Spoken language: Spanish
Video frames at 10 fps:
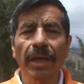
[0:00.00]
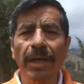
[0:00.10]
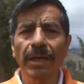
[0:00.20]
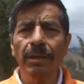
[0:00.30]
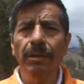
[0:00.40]

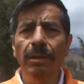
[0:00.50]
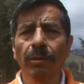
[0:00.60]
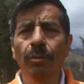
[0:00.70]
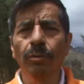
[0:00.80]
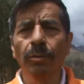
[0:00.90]
Acá
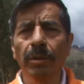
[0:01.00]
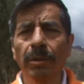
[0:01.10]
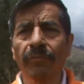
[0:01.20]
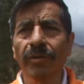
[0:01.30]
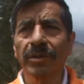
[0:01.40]
eh, uno,
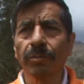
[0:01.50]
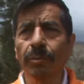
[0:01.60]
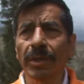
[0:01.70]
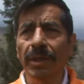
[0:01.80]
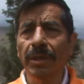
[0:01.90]
Fuerza
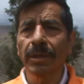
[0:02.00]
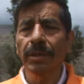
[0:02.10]
Popular.